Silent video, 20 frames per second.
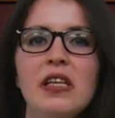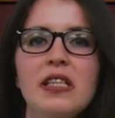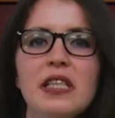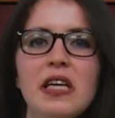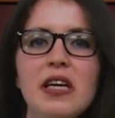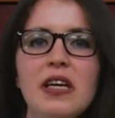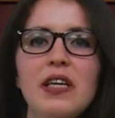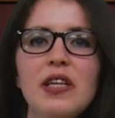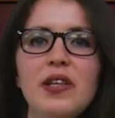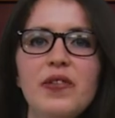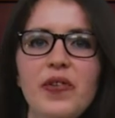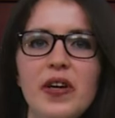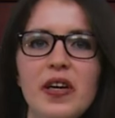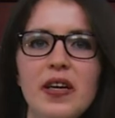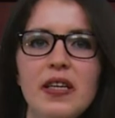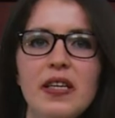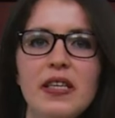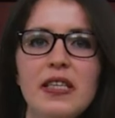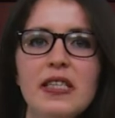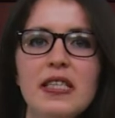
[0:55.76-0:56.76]
Said
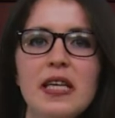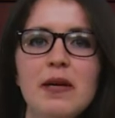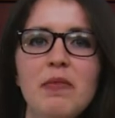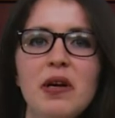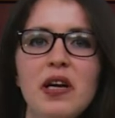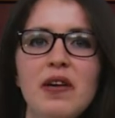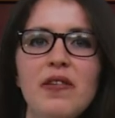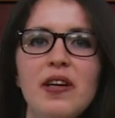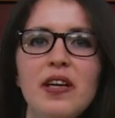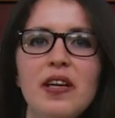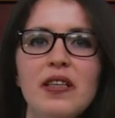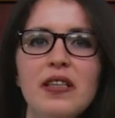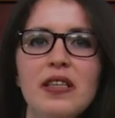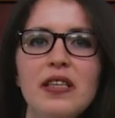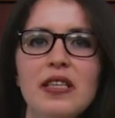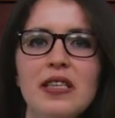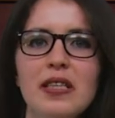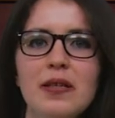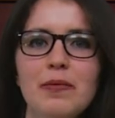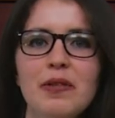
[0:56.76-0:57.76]
Faik, Semaver adlı
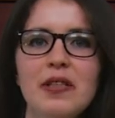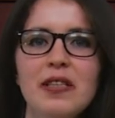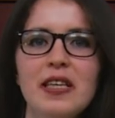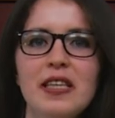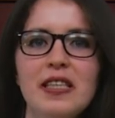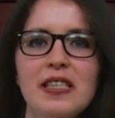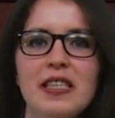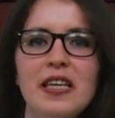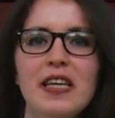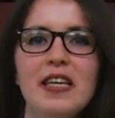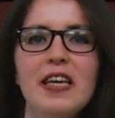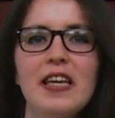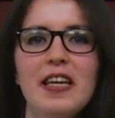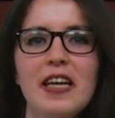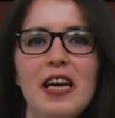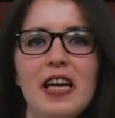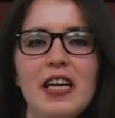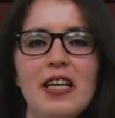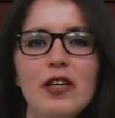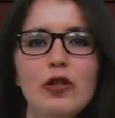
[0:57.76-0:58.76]
kitabında ise
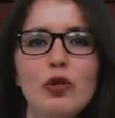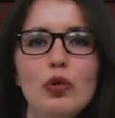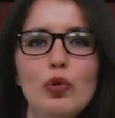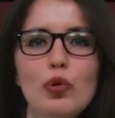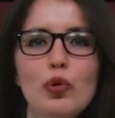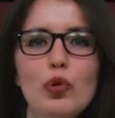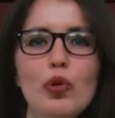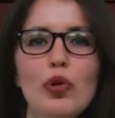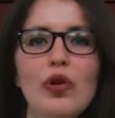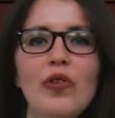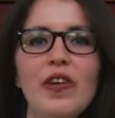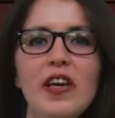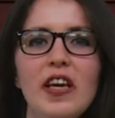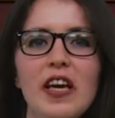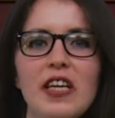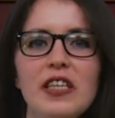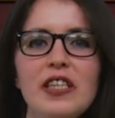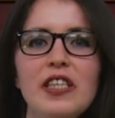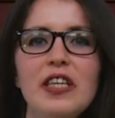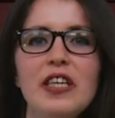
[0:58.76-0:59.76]
genellikle çocukluk ve
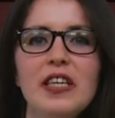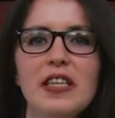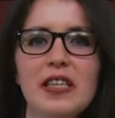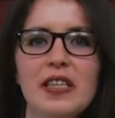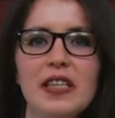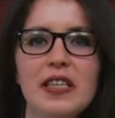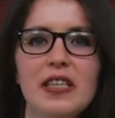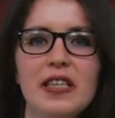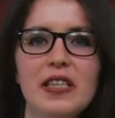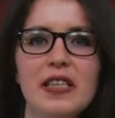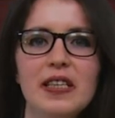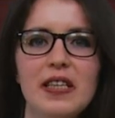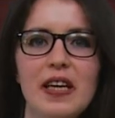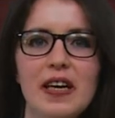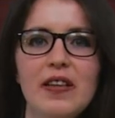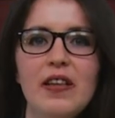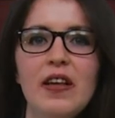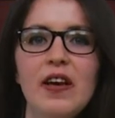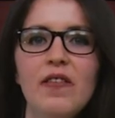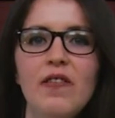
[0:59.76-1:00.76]
gençlik
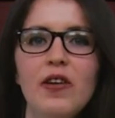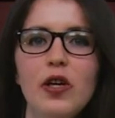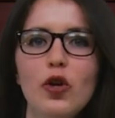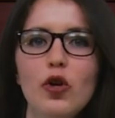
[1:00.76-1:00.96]
anılarından ve